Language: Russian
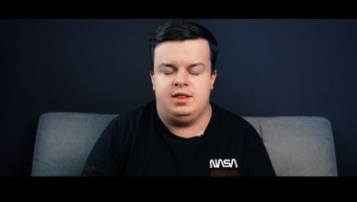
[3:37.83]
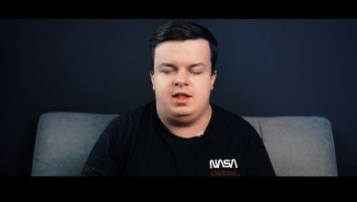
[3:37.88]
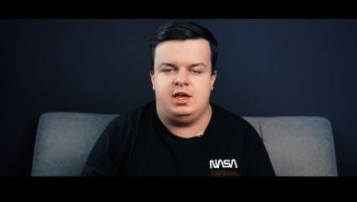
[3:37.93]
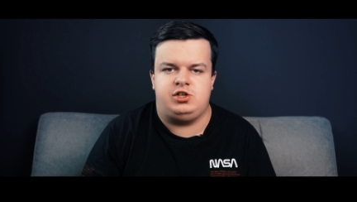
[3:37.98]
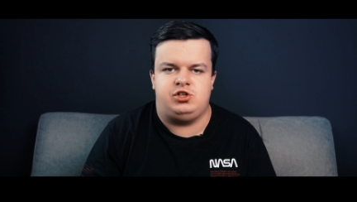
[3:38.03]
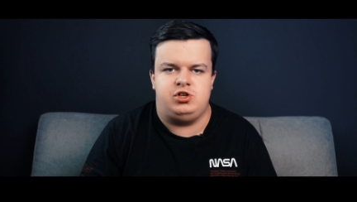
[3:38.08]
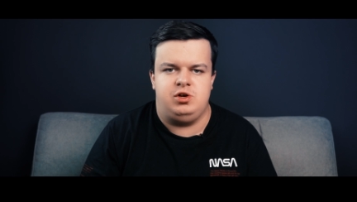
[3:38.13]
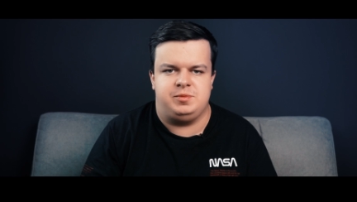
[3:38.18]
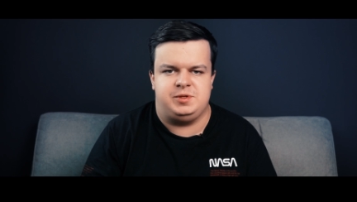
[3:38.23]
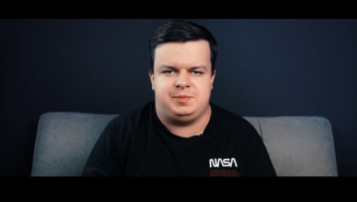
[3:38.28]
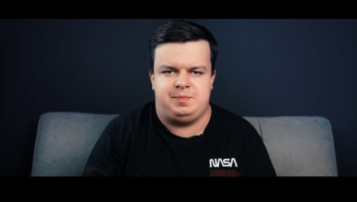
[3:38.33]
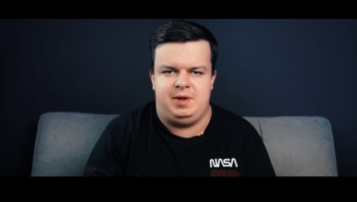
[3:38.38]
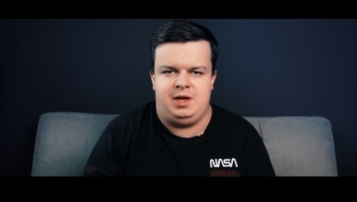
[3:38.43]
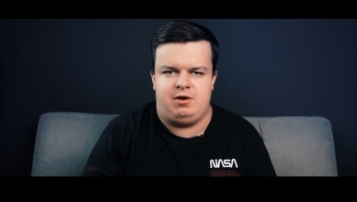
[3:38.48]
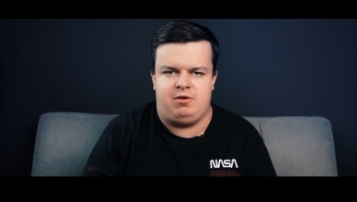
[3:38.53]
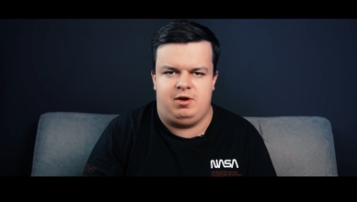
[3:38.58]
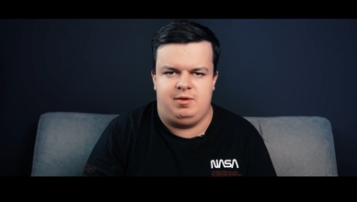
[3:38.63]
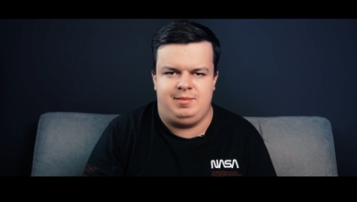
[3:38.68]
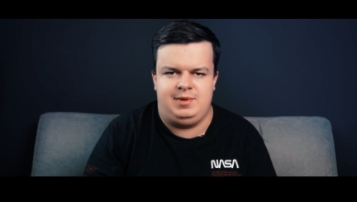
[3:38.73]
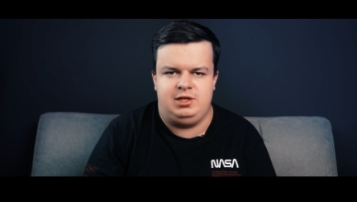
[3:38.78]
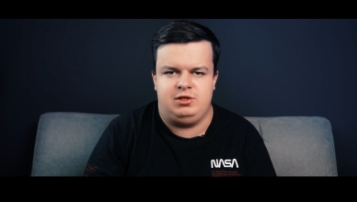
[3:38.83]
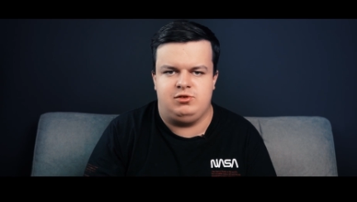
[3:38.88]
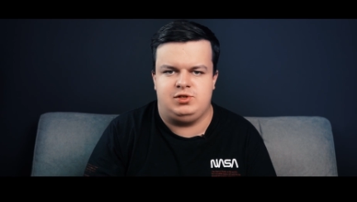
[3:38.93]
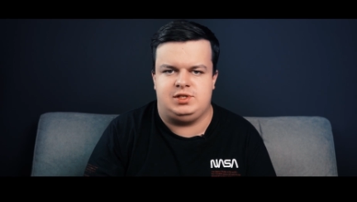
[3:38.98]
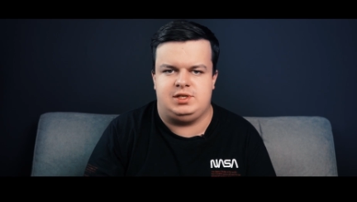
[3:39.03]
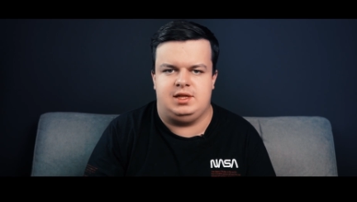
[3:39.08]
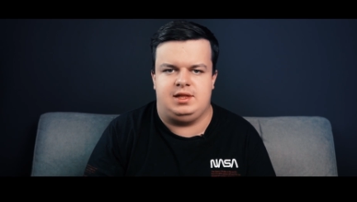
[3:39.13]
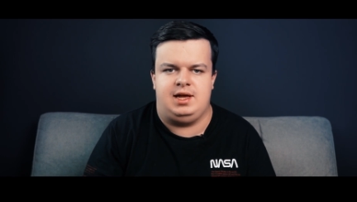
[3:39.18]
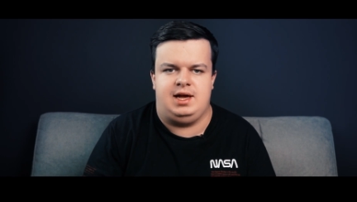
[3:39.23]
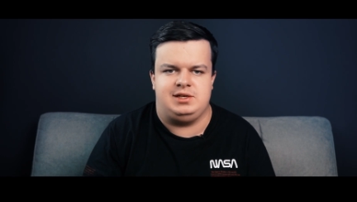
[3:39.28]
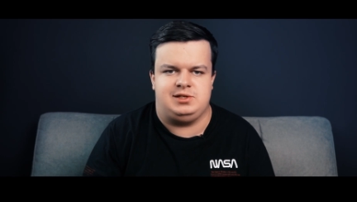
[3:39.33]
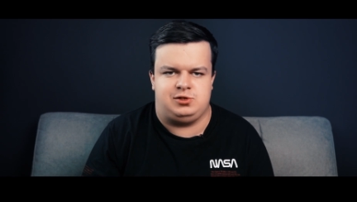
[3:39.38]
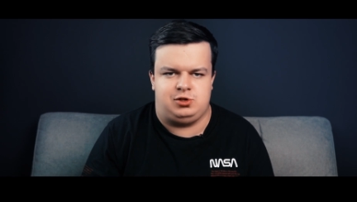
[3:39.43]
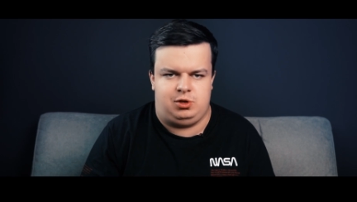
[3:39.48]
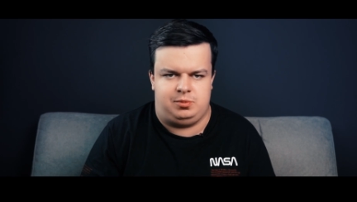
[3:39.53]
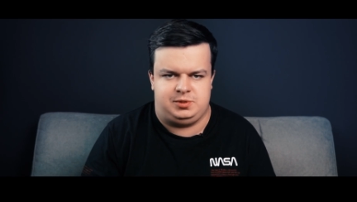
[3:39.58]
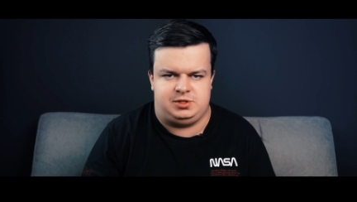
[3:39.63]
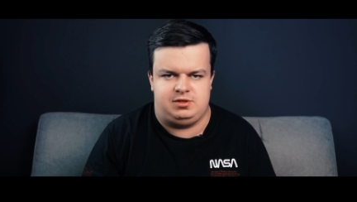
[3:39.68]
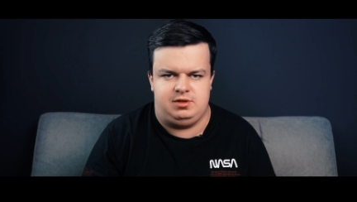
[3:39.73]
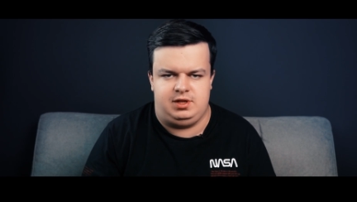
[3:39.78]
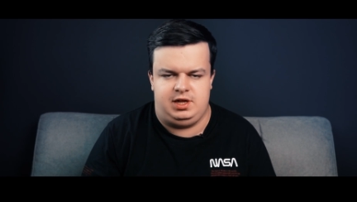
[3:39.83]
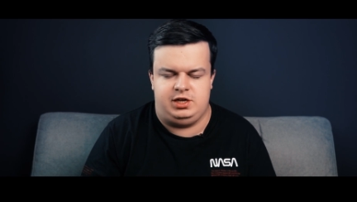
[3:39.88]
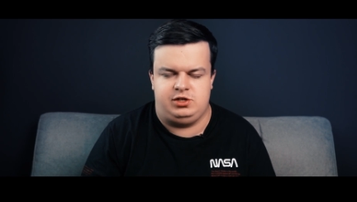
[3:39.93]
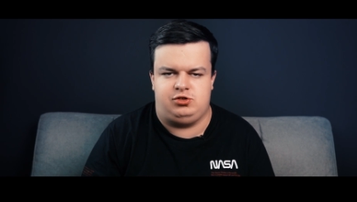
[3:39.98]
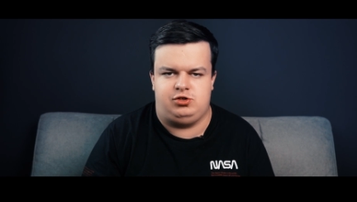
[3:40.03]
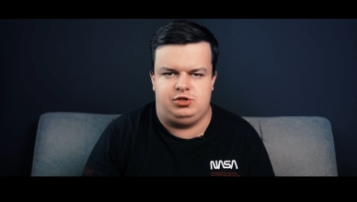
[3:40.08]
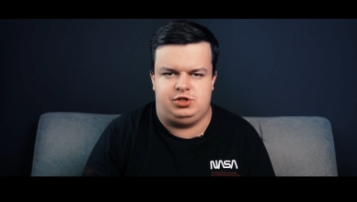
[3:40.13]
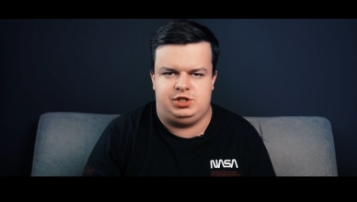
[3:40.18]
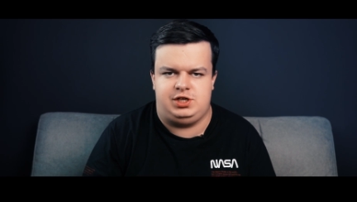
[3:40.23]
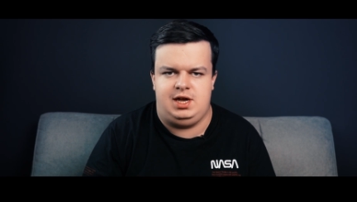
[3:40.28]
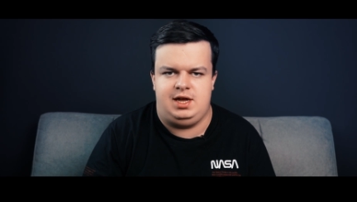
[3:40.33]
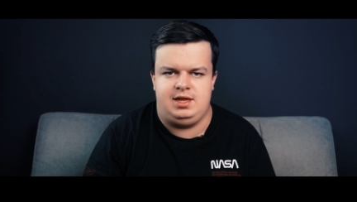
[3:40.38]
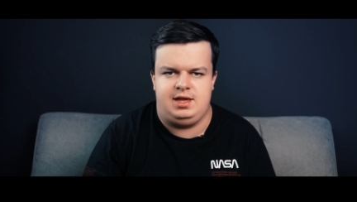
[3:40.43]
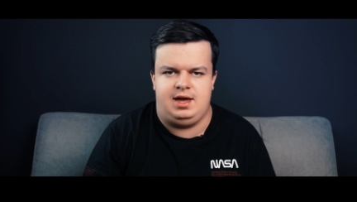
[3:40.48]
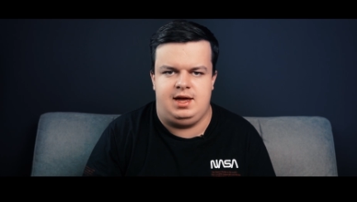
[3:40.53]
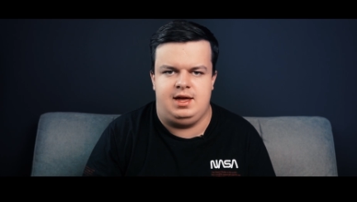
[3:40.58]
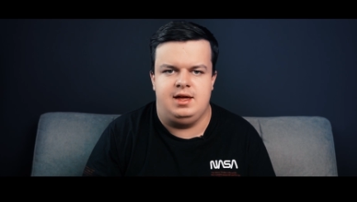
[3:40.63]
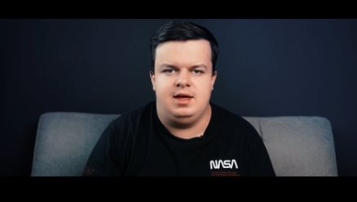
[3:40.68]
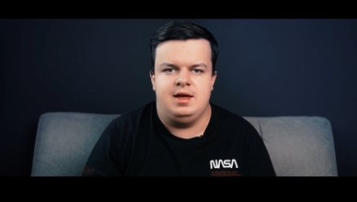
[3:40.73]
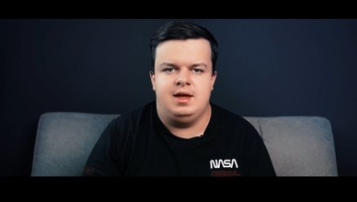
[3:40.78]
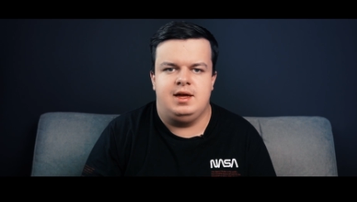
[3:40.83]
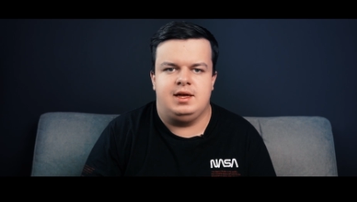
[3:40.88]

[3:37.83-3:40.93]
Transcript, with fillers: Начнем с первого минуса, да, собственные ощущения.